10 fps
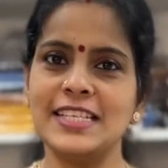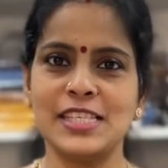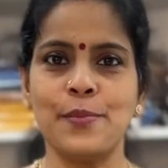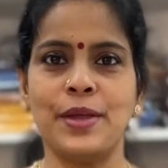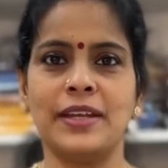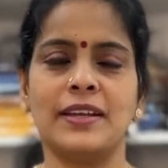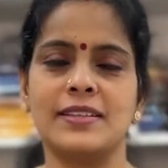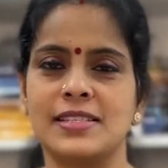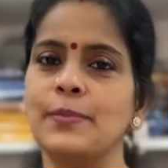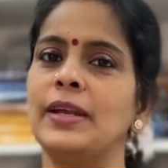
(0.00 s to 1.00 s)
ஈஸி
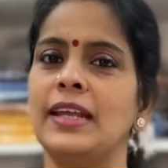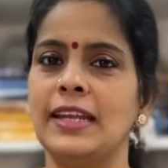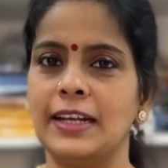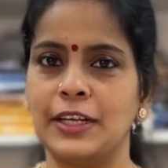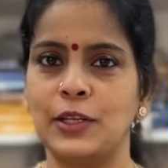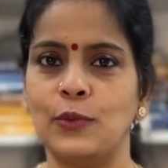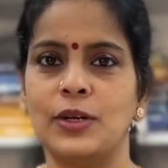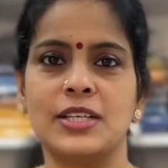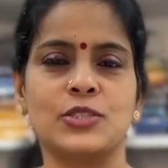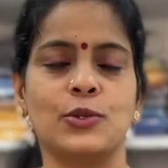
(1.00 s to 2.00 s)
மெயின்டெனன்ஸ் நம்ம டெய்லி
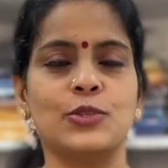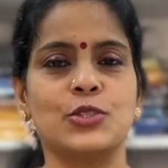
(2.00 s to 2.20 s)
கட்டிக்கணும்னு நினைச்சோம்னு